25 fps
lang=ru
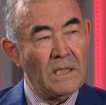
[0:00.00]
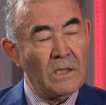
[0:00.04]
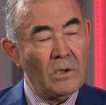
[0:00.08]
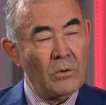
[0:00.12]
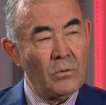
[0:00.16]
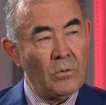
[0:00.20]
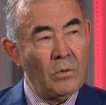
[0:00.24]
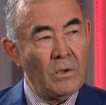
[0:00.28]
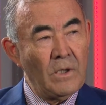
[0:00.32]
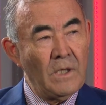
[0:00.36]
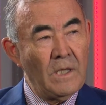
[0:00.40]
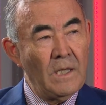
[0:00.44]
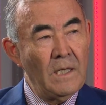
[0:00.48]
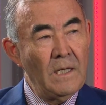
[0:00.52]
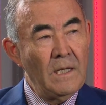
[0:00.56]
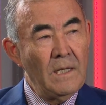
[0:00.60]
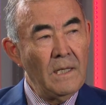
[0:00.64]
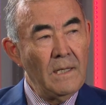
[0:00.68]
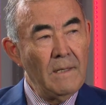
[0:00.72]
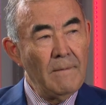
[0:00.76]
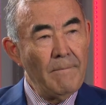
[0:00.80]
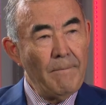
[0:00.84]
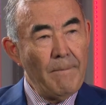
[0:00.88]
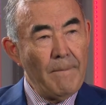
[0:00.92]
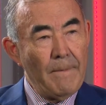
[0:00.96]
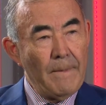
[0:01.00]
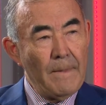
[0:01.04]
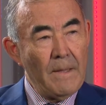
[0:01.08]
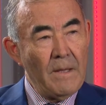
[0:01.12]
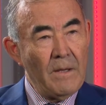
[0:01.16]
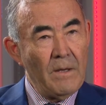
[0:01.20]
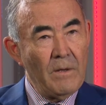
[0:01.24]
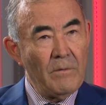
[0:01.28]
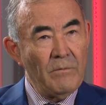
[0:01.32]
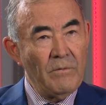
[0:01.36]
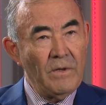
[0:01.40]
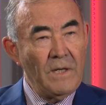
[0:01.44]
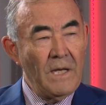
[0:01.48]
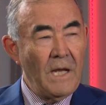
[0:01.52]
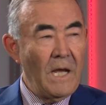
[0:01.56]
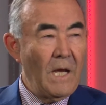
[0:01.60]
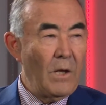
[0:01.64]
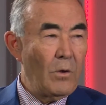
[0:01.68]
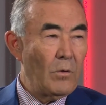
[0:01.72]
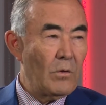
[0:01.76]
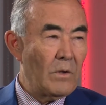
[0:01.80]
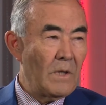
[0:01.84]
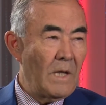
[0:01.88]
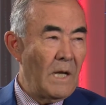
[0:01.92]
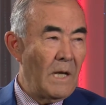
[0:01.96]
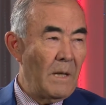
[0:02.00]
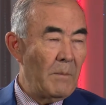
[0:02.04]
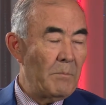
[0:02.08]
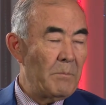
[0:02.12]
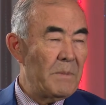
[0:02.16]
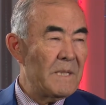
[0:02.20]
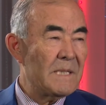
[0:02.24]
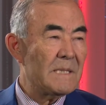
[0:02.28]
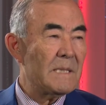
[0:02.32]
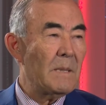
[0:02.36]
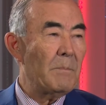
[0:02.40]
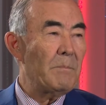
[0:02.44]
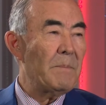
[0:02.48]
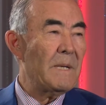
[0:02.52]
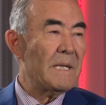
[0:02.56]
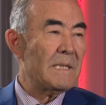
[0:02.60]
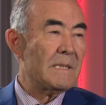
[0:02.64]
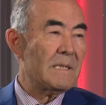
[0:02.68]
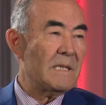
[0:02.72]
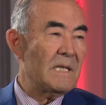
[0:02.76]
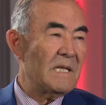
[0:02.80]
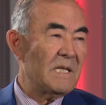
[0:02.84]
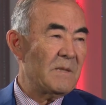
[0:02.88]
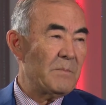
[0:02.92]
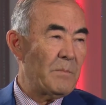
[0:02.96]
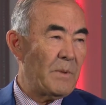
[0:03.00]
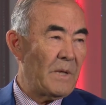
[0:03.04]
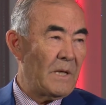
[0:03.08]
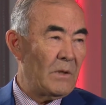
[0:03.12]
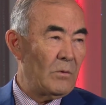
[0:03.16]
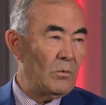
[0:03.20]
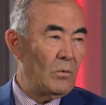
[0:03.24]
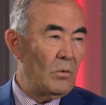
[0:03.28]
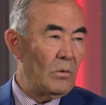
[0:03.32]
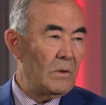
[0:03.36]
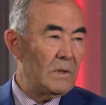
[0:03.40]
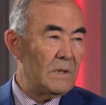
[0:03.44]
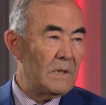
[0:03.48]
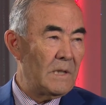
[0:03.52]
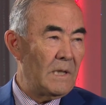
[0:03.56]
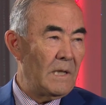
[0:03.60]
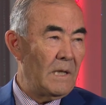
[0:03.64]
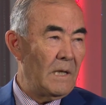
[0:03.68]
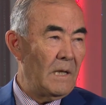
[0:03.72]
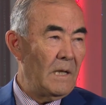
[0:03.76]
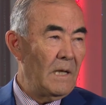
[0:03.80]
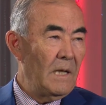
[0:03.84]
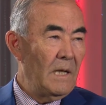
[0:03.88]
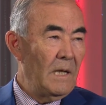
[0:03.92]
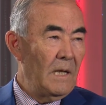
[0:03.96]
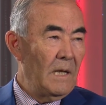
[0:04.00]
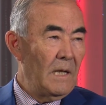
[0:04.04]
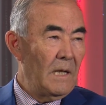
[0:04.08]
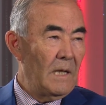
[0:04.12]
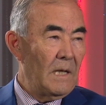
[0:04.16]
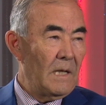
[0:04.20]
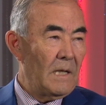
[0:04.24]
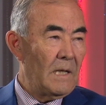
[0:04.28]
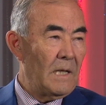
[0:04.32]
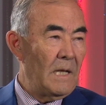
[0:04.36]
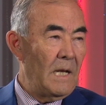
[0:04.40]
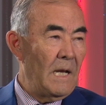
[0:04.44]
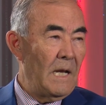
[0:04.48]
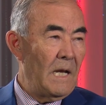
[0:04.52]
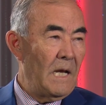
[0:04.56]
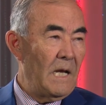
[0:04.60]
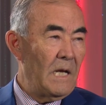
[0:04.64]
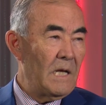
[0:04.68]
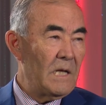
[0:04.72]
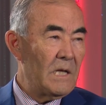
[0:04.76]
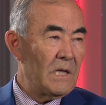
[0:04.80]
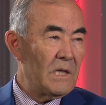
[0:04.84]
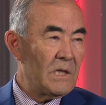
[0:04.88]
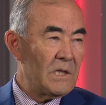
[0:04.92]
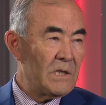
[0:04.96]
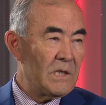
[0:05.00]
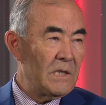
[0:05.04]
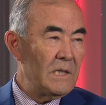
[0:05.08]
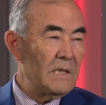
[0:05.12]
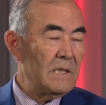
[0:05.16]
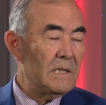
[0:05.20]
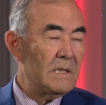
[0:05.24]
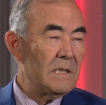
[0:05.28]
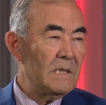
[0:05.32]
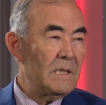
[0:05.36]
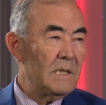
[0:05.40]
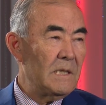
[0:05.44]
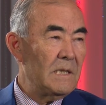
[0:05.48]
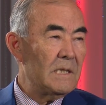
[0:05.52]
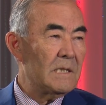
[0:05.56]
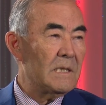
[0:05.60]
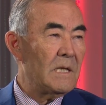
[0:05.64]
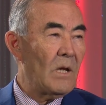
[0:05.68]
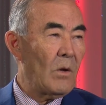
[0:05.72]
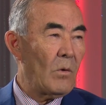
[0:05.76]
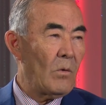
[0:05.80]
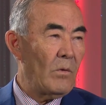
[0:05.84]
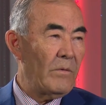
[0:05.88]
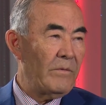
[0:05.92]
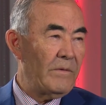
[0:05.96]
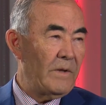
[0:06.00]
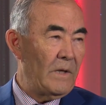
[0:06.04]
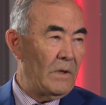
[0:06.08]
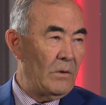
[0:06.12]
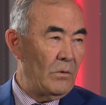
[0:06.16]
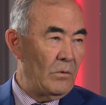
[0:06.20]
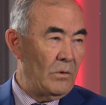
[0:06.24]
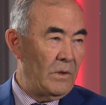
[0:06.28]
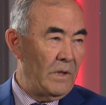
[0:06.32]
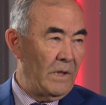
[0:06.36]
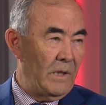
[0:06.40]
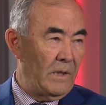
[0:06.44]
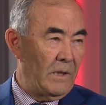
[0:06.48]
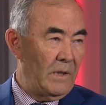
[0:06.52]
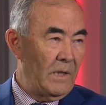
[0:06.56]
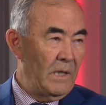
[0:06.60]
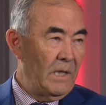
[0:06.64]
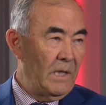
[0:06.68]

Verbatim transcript: которые э, влияют на безопасность продукции для жизни и здоровья людей,